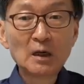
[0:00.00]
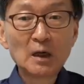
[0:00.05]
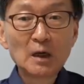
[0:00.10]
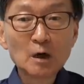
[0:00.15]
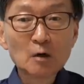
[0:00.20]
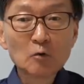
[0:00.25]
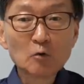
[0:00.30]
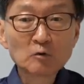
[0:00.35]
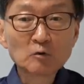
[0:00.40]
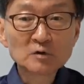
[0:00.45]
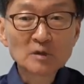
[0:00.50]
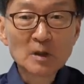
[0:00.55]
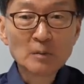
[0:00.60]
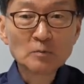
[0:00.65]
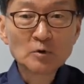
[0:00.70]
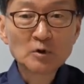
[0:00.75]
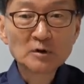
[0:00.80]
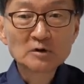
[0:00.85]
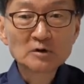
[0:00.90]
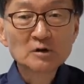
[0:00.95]
아,
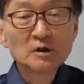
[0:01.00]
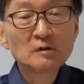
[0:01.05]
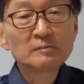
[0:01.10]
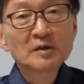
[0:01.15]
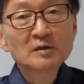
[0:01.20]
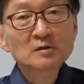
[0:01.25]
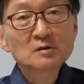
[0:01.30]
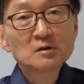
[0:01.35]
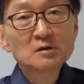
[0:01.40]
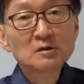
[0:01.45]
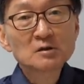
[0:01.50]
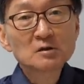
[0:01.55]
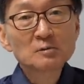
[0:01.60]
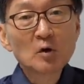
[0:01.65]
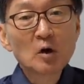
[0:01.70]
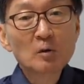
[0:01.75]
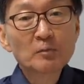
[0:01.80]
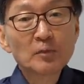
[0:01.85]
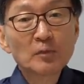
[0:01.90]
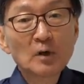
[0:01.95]
공산물
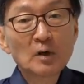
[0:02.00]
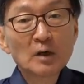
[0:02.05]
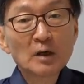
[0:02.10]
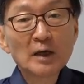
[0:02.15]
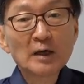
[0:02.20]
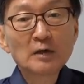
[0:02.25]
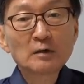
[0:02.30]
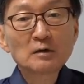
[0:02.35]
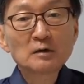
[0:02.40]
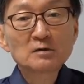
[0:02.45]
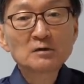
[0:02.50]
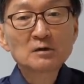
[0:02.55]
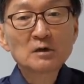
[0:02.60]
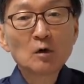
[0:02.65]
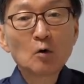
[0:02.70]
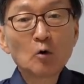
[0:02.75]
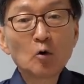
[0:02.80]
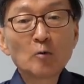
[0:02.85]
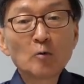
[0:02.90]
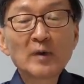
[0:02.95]
770억 불, 에너지
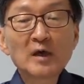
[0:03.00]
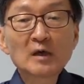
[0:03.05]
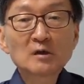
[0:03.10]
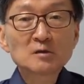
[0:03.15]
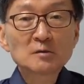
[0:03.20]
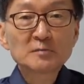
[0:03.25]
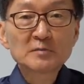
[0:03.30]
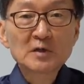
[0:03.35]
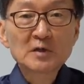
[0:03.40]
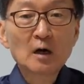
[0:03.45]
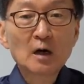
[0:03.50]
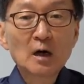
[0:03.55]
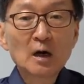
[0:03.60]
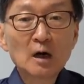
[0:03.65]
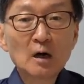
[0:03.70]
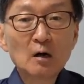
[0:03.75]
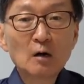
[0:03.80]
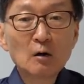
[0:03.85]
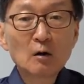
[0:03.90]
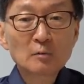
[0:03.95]

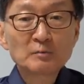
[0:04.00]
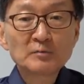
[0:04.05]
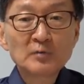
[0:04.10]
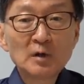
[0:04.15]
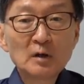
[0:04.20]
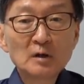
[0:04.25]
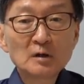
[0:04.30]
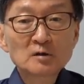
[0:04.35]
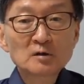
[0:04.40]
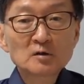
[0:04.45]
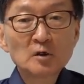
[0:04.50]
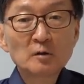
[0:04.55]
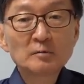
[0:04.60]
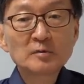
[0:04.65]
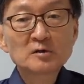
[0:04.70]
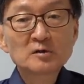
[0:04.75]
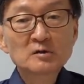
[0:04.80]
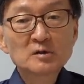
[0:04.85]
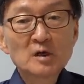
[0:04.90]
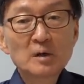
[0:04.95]
524억 불,
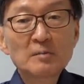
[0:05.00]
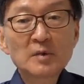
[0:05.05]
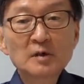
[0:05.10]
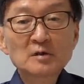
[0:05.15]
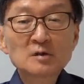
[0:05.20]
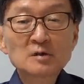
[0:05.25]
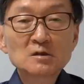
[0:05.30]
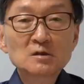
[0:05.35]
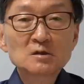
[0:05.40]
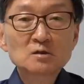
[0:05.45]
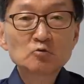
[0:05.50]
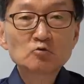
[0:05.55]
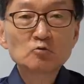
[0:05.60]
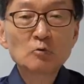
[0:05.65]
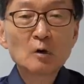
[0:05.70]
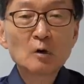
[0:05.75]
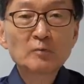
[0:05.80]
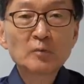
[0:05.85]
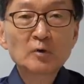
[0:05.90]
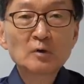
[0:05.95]
서비스
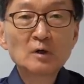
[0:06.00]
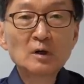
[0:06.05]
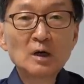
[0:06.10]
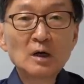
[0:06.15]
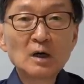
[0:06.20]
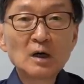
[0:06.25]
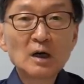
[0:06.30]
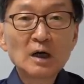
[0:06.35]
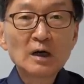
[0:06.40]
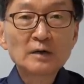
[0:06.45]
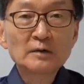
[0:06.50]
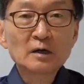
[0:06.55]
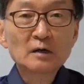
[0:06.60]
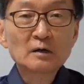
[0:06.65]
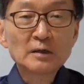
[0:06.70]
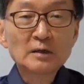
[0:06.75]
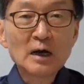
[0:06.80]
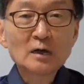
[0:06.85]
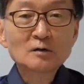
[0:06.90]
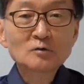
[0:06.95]
379억 불을
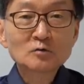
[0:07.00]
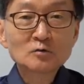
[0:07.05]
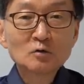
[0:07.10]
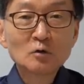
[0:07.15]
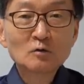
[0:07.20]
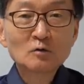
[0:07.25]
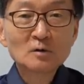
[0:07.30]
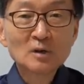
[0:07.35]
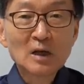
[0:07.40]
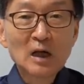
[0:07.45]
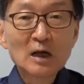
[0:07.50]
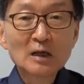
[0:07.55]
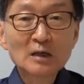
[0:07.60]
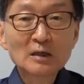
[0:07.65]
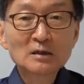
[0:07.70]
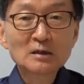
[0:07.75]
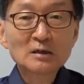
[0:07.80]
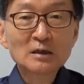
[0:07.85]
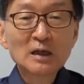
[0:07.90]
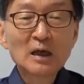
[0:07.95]
한다고 약속은
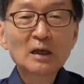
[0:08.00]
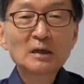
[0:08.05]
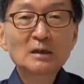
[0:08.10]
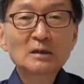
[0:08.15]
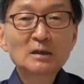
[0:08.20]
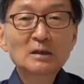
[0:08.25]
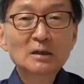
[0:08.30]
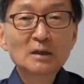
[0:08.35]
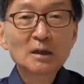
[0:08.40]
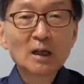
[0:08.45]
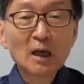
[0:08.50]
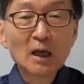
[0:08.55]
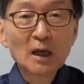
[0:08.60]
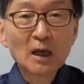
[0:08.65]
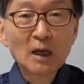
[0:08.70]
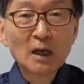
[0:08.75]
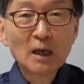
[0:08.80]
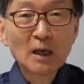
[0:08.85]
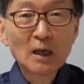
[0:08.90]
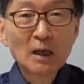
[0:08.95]
하기는
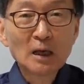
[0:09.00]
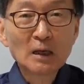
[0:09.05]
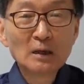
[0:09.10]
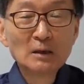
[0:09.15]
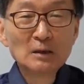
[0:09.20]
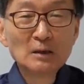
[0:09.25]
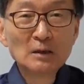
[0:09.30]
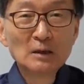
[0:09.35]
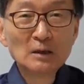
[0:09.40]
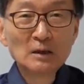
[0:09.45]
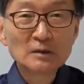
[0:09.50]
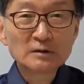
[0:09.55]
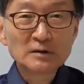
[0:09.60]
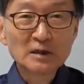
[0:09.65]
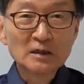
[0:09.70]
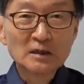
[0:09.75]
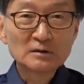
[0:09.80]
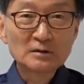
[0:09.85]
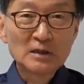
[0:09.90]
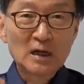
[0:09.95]
했는데
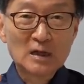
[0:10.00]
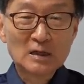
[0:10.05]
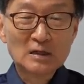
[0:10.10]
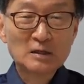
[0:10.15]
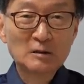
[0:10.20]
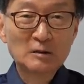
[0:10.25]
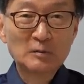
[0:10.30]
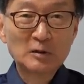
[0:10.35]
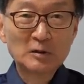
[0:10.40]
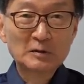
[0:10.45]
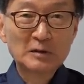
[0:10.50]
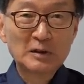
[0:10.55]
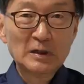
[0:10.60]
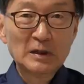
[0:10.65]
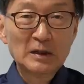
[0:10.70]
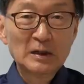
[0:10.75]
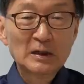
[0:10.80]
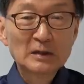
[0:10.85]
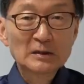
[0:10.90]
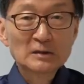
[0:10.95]
제가 딱 그거 볼
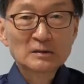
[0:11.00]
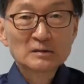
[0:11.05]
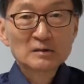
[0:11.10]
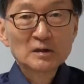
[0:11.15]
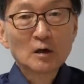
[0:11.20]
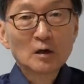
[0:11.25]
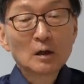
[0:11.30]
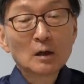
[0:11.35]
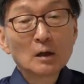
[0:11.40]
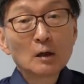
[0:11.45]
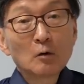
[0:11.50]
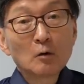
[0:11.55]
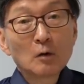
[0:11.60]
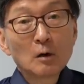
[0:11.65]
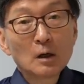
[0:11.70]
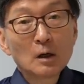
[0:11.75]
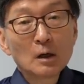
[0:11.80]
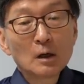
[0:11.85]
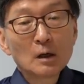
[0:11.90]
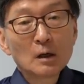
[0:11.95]
때
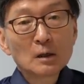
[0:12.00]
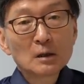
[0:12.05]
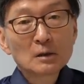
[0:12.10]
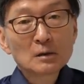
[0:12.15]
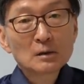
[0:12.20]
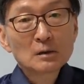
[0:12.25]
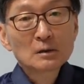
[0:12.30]
제가